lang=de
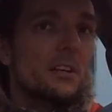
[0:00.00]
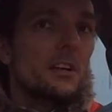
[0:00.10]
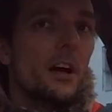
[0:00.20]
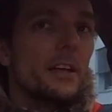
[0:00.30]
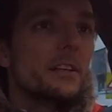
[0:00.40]

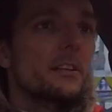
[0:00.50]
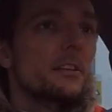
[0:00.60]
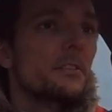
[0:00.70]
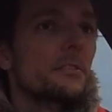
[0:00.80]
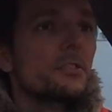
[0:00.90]

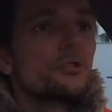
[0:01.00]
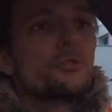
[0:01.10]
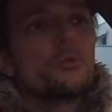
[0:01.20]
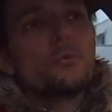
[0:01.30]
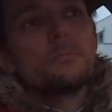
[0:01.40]
eigentlich der
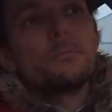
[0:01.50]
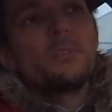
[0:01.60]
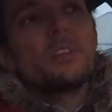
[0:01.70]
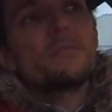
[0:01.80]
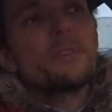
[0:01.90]

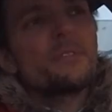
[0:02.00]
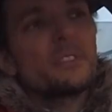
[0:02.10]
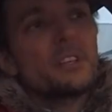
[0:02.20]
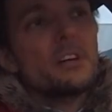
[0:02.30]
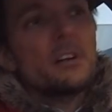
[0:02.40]

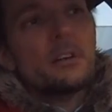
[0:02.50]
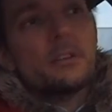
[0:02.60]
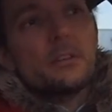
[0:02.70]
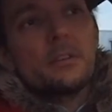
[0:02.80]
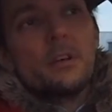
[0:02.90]
Stromliefervertrag,
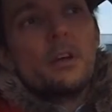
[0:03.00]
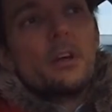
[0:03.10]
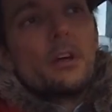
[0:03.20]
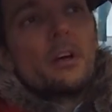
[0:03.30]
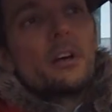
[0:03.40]

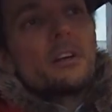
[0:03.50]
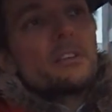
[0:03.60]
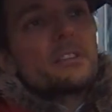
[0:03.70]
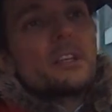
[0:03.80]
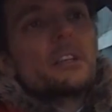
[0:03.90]
äh,
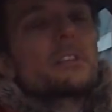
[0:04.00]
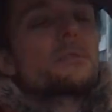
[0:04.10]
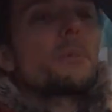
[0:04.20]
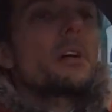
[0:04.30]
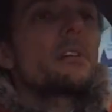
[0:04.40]
sage ich jetzt
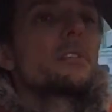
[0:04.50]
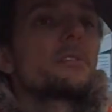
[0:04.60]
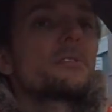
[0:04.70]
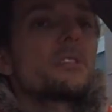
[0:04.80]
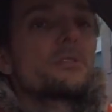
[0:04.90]
mal,
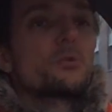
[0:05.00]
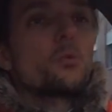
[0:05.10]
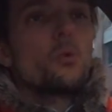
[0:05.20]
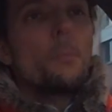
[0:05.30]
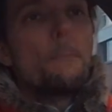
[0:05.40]
ist ja
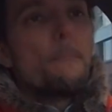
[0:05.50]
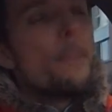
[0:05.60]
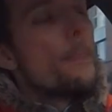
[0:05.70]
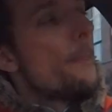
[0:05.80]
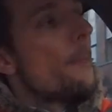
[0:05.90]
so,
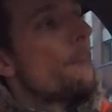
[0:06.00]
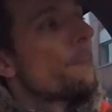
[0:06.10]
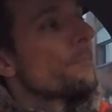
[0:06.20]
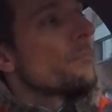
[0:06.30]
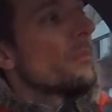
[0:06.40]

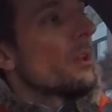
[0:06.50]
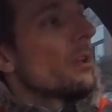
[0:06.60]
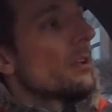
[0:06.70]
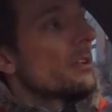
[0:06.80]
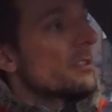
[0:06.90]

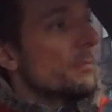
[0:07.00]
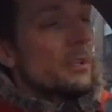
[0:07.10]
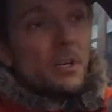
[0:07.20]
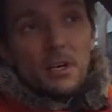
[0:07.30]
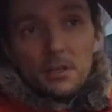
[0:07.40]
dass man
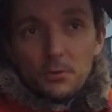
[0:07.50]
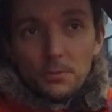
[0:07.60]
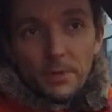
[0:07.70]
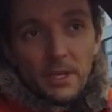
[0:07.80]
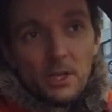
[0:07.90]
da nur
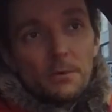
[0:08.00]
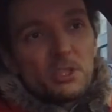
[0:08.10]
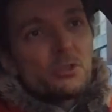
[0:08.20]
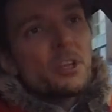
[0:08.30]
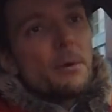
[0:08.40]
per
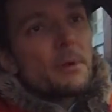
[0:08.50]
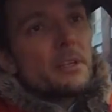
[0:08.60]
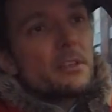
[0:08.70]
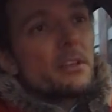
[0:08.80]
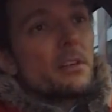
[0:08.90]
Kilowattstunde
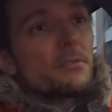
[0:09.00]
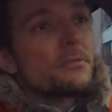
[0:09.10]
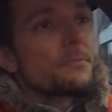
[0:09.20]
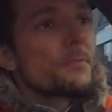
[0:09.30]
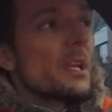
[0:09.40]
abrechnen
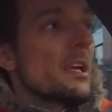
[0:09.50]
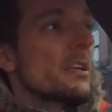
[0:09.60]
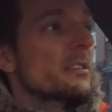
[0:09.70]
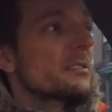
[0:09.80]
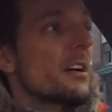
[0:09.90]
darf.
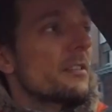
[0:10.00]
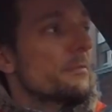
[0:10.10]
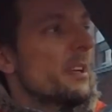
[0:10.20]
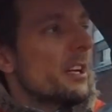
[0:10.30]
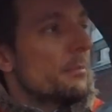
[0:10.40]
Jetzt darf
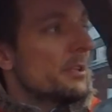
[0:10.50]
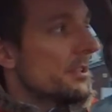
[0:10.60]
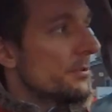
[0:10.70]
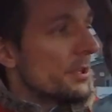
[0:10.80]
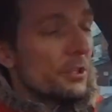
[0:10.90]
man aber
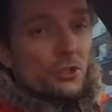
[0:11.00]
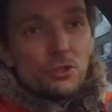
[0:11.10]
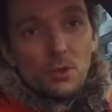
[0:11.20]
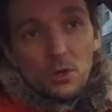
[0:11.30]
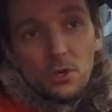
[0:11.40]
theoretisch
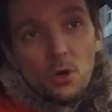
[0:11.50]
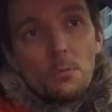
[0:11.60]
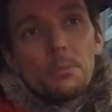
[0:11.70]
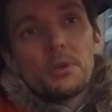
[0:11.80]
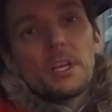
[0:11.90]
noch
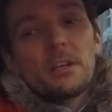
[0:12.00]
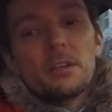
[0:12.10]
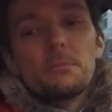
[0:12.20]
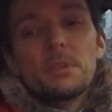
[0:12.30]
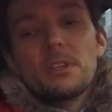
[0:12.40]

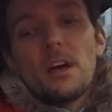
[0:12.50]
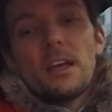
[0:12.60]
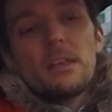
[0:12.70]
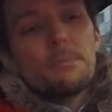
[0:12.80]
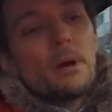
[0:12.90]
Komponenten mit
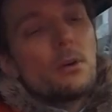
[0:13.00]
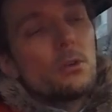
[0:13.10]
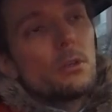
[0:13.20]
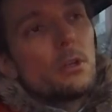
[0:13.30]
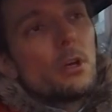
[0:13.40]

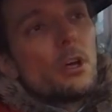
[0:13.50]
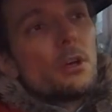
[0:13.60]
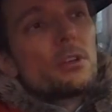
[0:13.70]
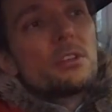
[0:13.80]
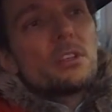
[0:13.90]
einbauen,
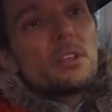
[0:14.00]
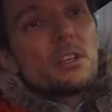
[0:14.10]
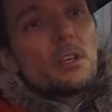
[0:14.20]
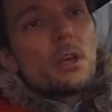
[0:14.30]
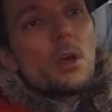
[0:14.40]

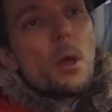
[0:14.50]
die